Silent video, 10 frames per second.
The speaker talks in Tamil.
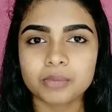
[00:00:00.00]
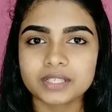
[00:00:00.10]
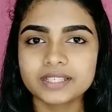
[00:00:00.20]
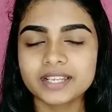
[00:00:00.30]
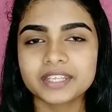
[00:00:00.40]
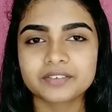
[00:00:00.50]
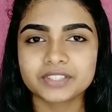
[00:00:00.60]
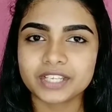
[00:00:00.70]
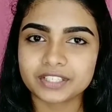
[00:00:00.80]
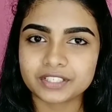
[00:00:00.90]
பாதியில் நீங்கள்
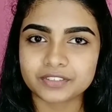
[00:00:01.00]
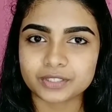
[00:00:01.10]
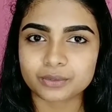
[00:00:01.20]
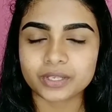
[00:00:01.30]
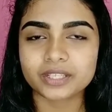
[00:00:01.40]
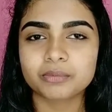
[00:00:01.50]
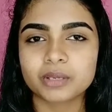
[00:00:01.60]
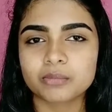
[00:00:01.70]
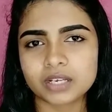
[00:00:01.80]
வந்து எடுத்துகிட்டு வந்துடக்கூடாது அப்படியே